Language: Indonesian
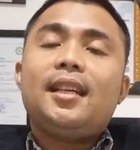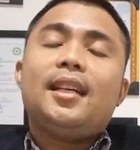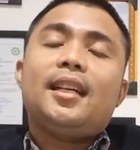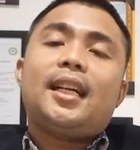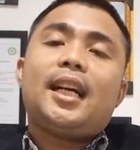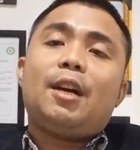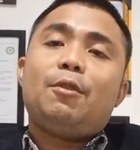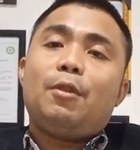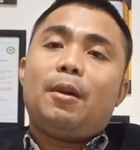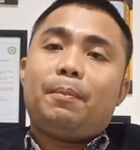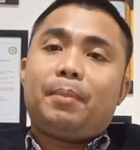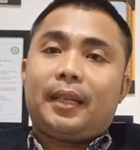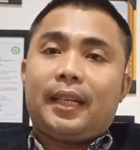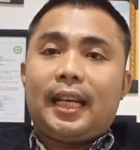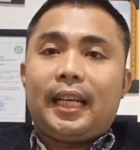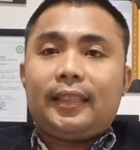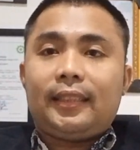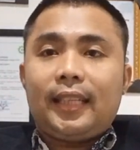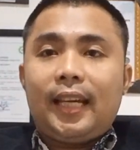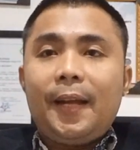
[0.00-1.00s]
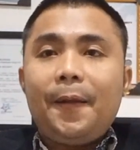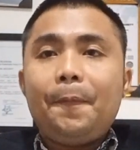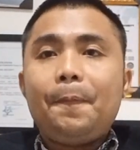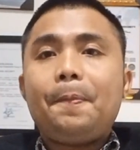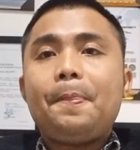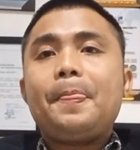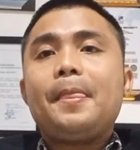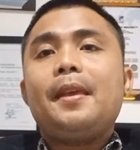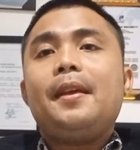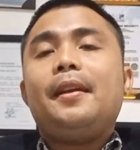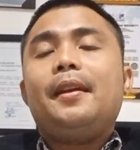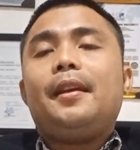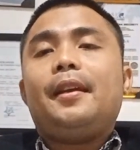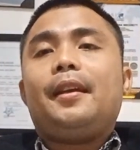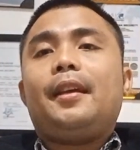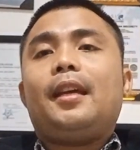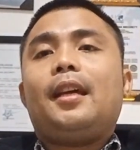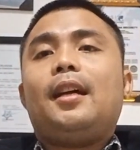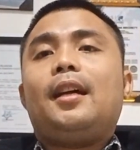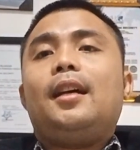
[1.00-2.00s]
KUH Perdata
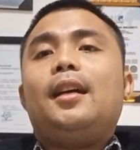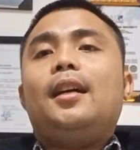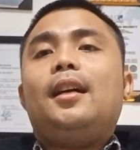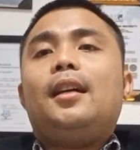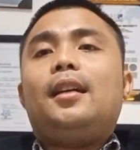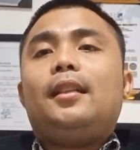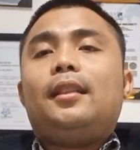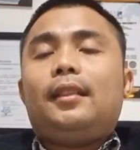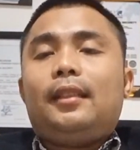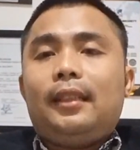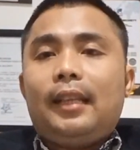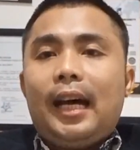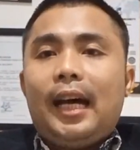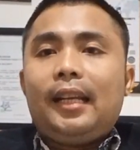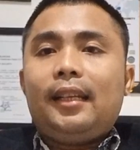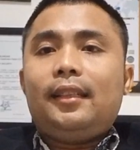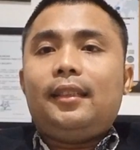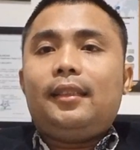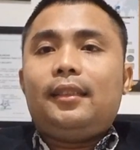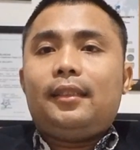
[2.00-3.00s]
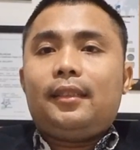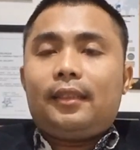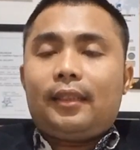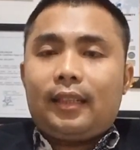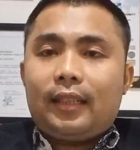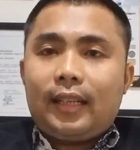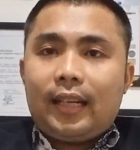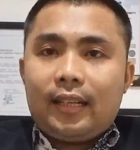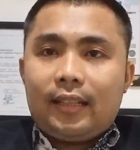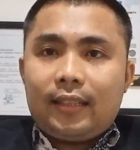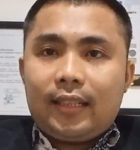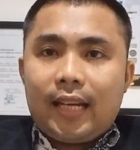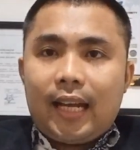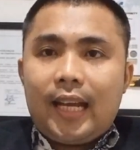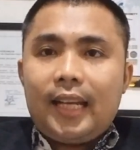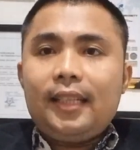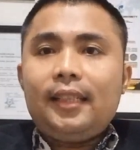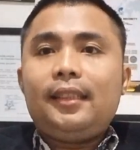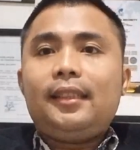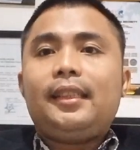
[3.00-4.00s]
ya. Dan
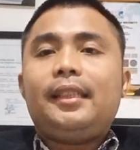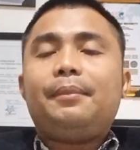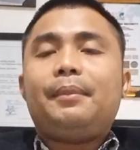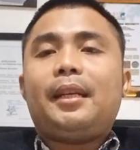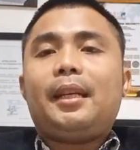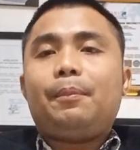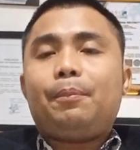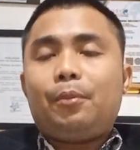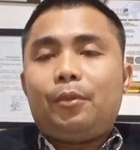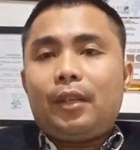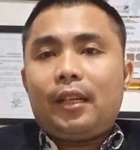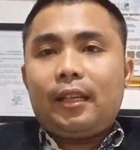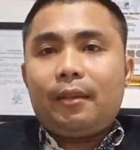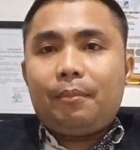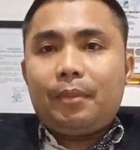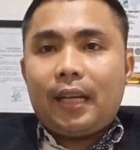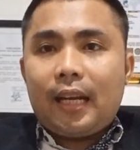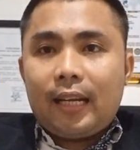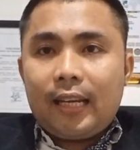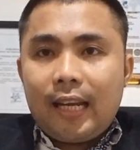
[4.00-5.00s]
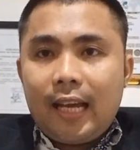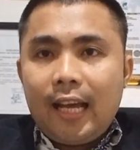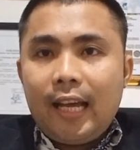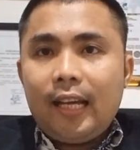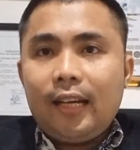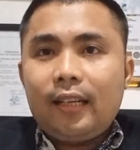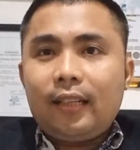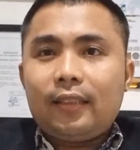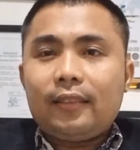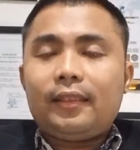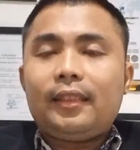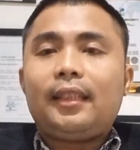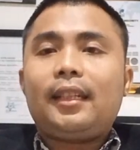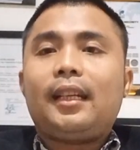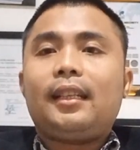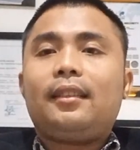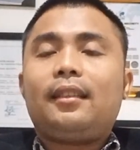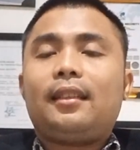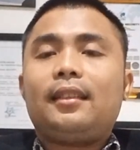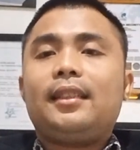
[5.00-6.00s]
rekan-rekan dimanapun Anda berada
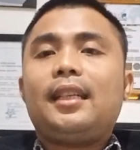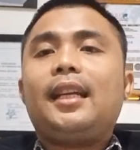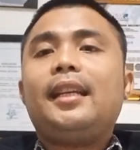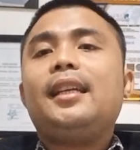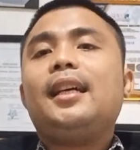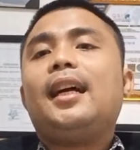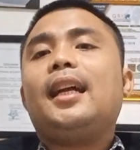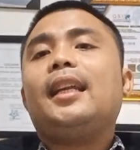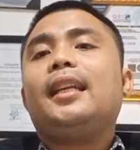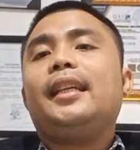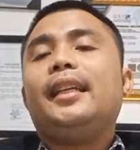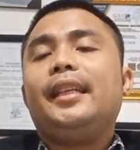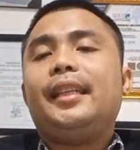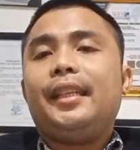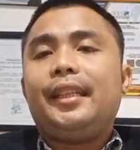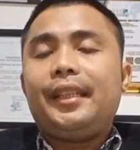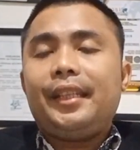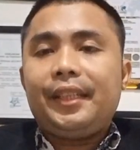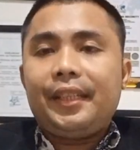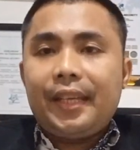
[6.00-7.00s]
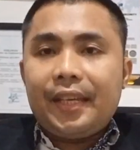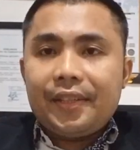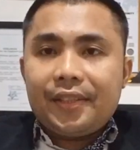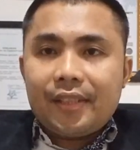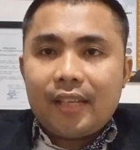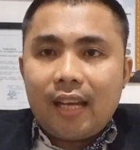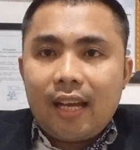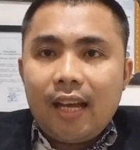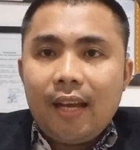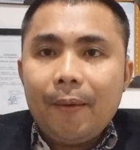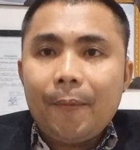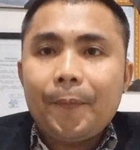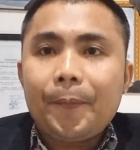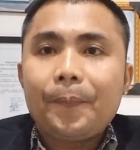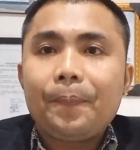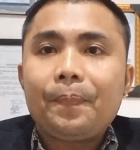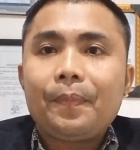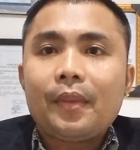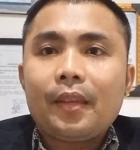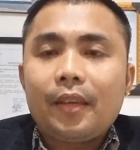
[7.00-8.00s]
ketika terjadi hal ini di desa
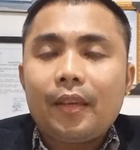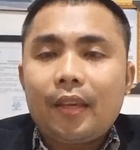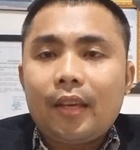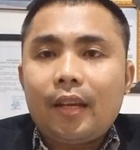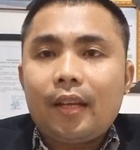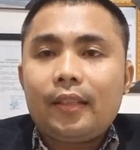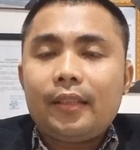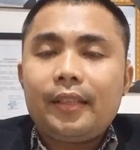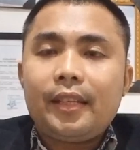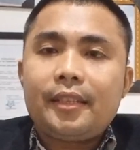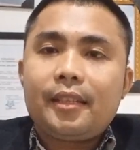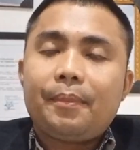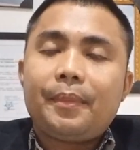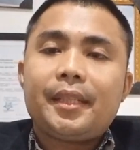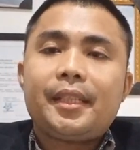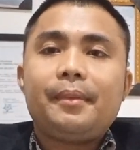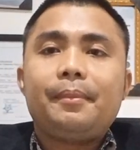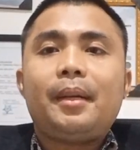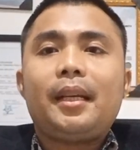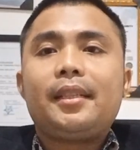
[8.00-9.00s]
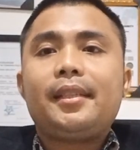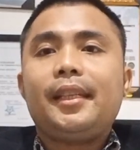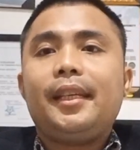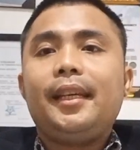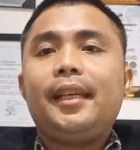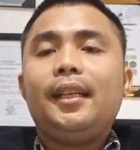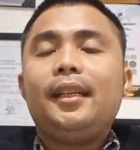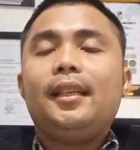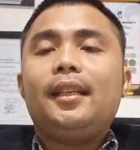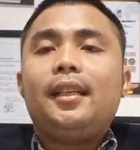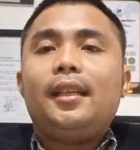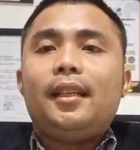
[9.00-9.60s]
ya, di desa masing-masing